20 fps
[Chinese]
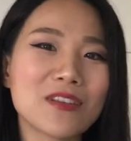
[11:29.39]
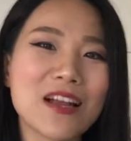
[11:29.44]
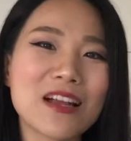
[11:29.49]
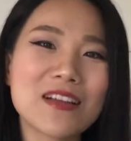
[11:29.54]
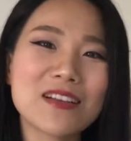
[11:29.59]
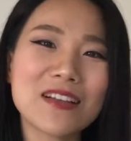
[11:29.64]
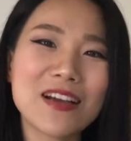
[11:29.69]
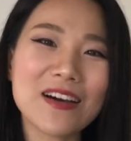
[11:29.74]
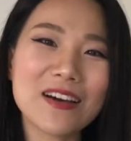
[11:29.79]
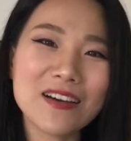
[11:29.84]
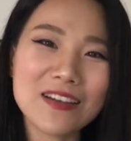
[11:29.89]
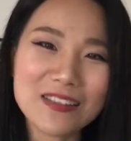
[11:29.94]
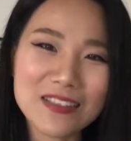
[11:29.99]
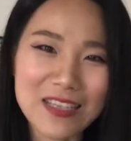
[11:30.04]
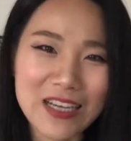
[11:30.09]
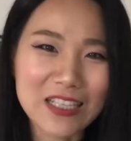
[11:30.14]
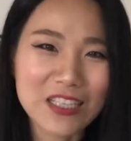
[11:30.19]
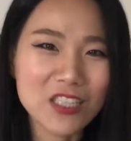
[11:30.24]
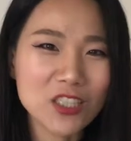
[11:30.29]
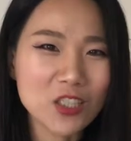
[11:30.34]
但是它喝
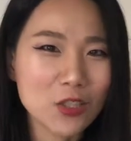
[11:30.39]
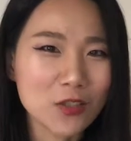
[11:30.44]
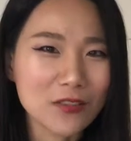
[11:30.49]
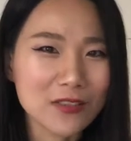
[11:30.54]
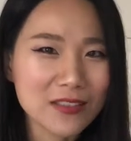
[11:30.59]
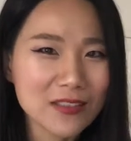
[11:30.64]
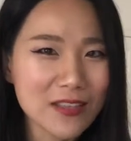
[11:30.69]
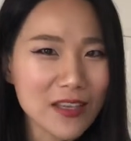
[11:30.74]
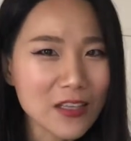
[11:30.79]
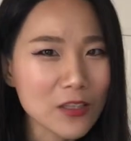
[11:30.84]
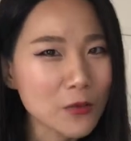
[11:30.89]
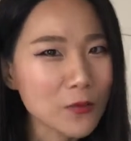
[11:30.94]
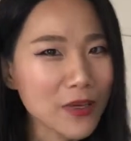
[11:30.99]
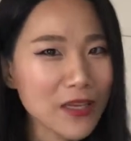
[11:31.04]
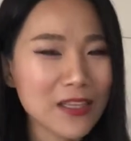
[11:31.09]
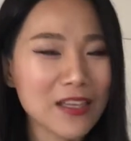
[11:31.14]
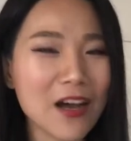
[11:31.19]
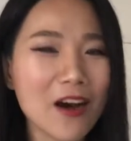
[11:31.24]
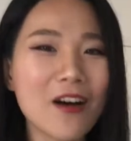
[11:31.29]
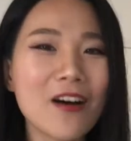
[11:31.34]
起来是 rosé 的味
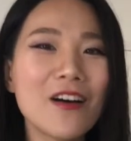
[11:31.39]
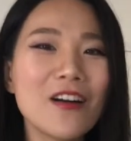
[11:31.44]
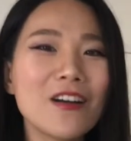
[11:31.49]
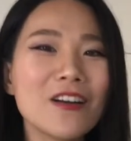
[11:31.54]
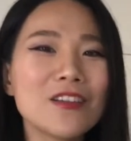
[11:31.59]
道，